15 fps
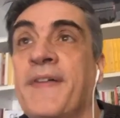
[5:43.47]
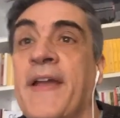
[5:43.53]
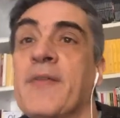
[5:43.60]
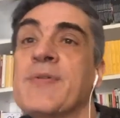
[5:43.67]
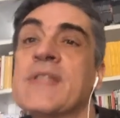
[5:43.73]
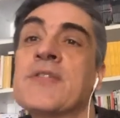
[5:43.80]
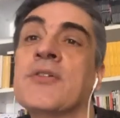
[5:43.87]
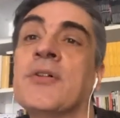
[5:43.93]

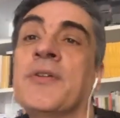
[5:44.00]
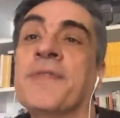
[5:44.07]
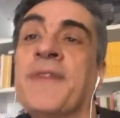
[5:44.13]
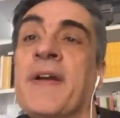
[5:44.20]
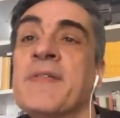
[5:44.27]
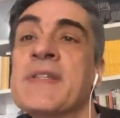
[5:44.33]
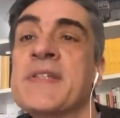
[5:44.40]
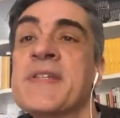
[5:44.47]
fai questo,
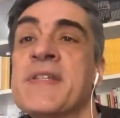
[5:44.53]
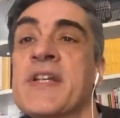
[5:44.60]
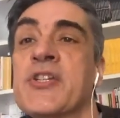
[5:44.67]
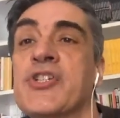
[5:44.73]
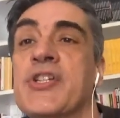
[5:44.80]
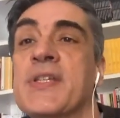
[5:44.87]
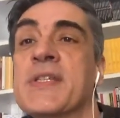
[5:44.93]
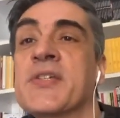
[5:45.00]
fai questo
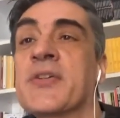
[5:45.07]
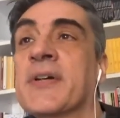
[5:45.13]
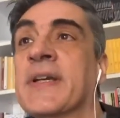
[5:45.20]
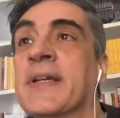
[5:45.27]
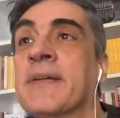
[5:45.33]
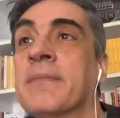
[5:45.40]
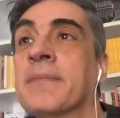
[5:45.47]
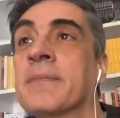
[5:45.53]
esercizio.
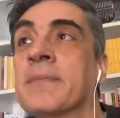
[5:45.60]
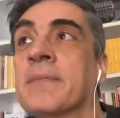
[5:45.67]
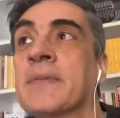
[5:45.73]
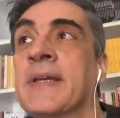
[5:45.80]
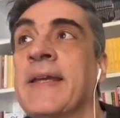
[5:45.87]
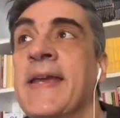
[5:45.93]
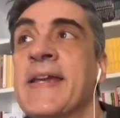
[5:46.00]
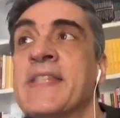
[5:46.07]

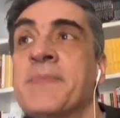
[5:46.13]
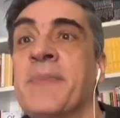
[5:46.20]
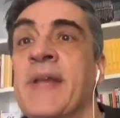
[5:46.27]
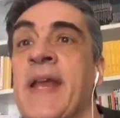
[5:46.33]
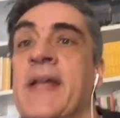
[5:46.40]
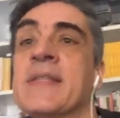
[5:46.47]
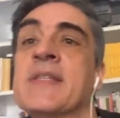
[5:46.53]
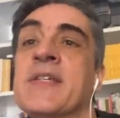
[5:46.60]
Che
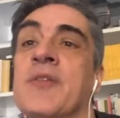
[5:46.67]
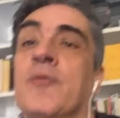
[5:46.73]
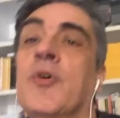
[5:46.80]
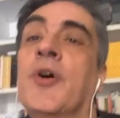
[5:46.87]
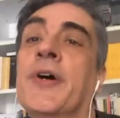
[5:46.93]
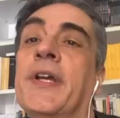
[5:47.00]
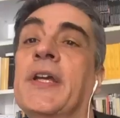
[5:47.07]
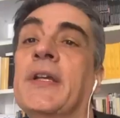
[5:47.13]
esperienze
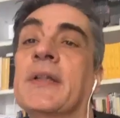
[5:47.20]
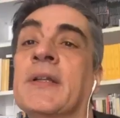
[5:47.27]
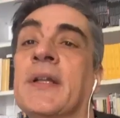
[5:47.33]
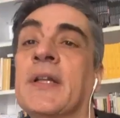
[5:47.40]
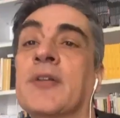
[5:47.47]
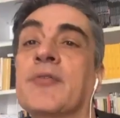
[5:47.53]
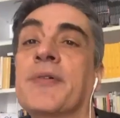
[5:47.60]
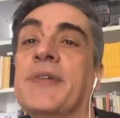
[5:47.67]
vuoi
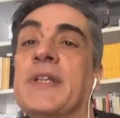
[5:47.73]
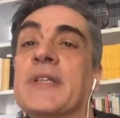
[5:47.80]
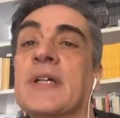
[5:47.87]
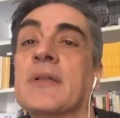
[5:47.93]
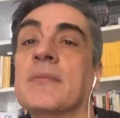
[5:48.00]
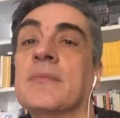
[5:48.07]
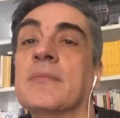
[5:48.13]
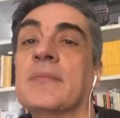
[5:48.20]
nella tua
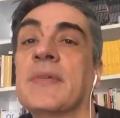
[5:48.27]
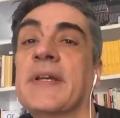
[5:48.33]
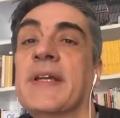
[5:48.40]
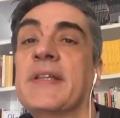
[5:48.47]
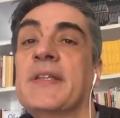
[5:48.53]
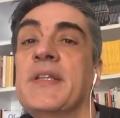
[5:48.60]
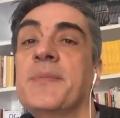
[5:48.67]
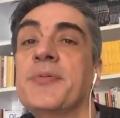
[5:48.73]
vita?
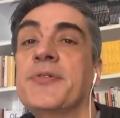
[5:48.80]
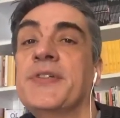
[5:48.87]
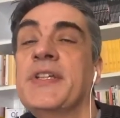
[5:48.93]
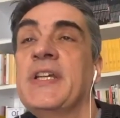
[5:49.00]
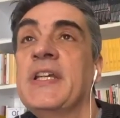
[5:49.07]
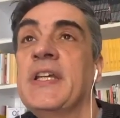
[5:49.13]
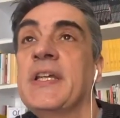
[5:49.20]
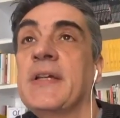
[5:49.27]
Che tipo
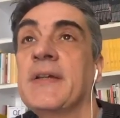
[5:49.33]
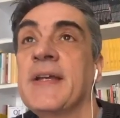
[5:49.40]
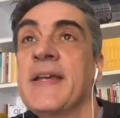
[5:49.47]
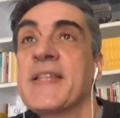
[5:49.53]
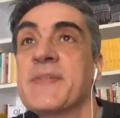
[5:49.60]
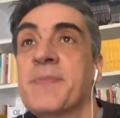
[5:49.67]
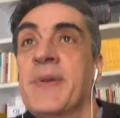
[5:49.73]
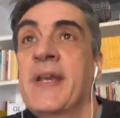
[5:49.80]
di
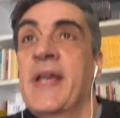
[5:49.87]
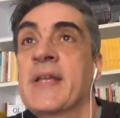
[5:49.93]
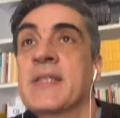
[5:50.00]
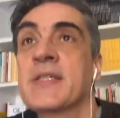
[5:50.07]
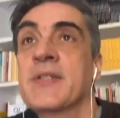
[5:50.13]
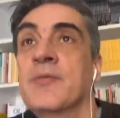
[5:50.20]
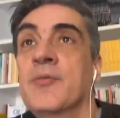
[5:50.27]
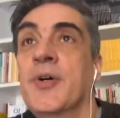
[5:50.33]

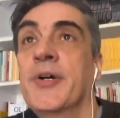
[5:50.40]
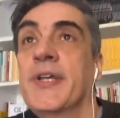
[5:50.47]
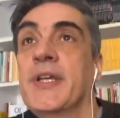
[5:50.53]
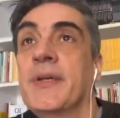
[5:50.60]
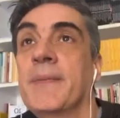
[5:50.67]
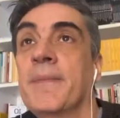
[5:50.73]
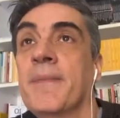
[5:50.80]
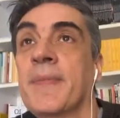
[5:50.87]
esperienze
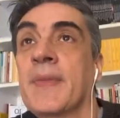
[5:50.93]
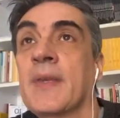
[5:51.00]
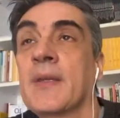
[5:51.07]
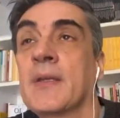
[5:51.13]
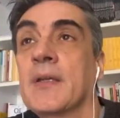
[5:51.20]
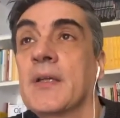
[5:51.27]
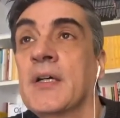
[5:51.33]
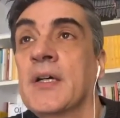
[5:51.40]
vuoi?
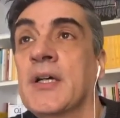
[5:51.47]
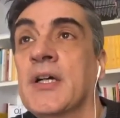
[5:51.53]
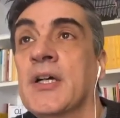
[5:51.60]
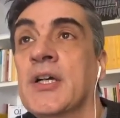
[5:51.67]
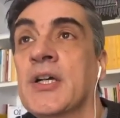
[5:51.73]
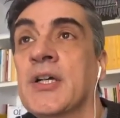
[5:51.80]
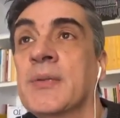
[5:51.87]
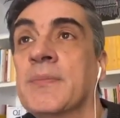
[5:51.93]

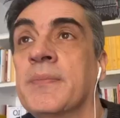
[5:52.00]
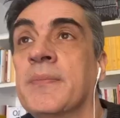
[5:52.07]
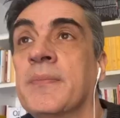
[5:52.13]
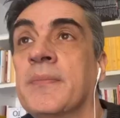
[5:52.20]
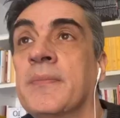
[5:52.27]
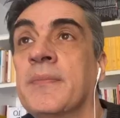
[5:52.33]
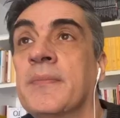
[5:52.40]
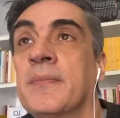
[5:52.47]

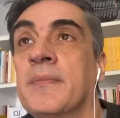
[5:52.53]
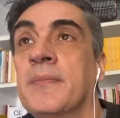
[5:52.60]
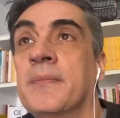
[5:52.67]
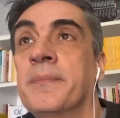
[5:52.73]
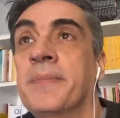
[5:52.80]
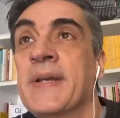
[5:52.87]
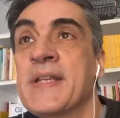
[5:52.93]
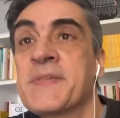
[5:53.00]

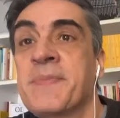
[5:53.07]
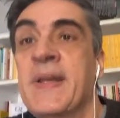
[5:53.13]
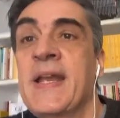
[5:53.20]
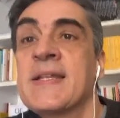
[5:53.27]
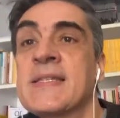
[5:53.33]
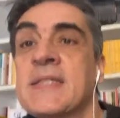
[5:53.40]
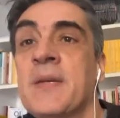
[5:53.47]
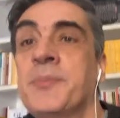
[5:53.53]
Ehm, per
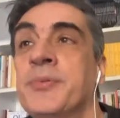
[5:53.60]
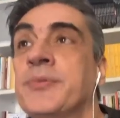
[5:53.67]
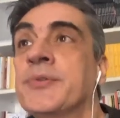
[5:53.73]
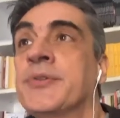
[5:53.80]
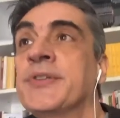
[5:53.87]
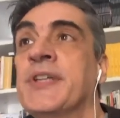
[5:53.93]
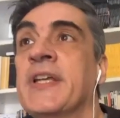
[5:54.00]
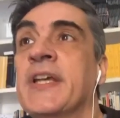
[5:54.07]
esperienza
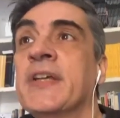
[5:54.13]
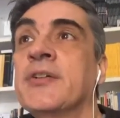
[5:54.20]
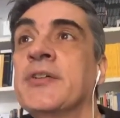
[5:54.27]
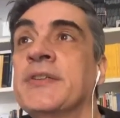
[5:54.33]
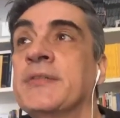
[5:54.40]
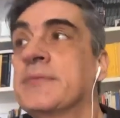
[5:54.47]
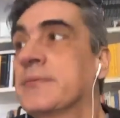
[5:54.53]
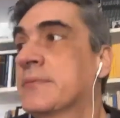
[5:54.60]
appunto ti
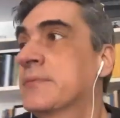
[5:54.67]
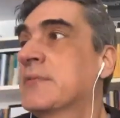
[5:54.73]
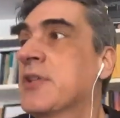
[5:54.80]
chiedo